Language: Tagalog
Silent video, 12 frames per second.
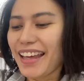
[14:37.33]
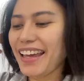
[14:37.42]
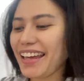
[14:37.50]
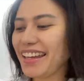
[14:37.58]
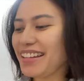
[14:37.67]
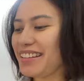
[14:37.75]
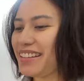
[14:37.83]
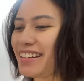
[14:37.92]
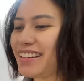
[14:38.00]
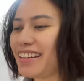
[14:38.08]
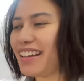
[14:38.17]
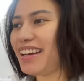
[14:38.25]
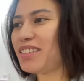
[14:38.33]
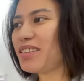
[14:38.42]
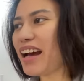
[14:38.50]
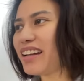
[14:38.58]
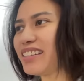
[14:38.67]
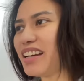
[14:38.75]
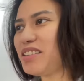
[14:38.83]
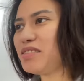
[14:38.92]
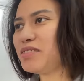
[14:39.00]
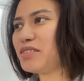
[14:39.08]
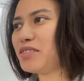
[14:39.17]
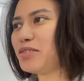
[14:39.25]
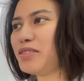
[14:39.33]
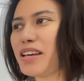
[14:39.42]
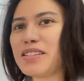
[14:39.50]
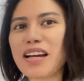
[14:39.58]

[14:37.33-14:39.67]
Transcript: And, ito na ata yung 2 days